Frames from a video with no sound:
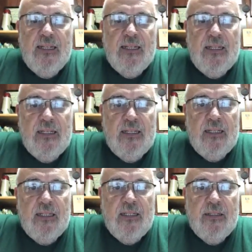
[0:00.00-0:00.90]

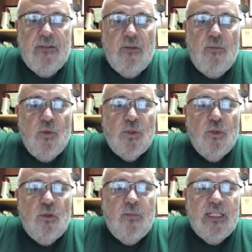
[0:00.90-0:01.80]
Eh, no hay
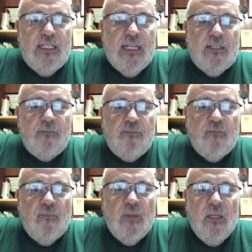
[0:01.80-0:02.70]
mucho que comentar
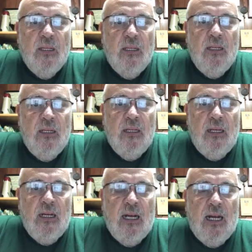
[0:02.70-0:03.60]

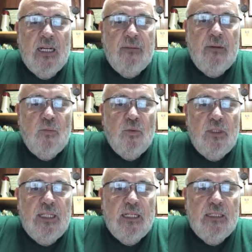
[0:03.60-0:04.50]
a nivel
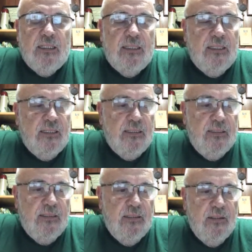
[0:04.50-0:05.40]
mundial este,
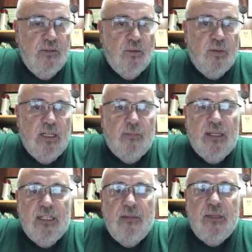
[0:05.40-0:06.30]
sobre la
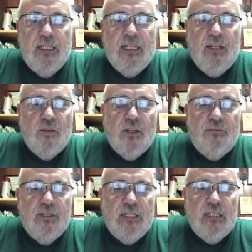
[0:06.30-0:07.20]
pandemia hasta que nos
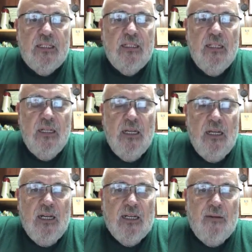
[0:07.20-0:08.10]
afecta.
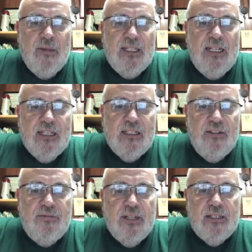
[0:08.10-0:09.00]
Realmente las
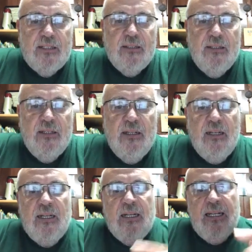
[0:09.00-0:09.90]
cifras
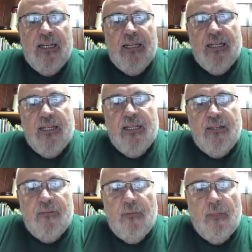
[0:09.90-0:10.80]

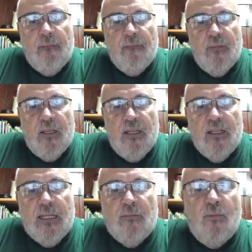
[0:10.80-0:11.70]
que
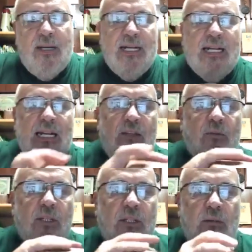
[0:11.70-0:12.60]
que estamos
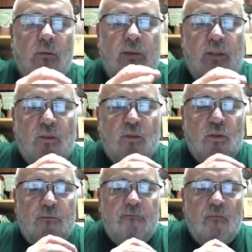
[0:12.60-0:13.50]
manejando en este momento
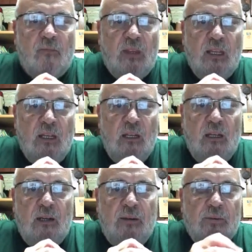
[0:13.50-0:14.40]
son,
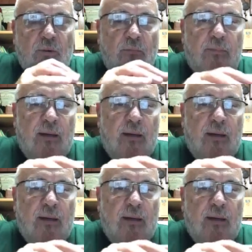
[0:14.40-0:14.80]
son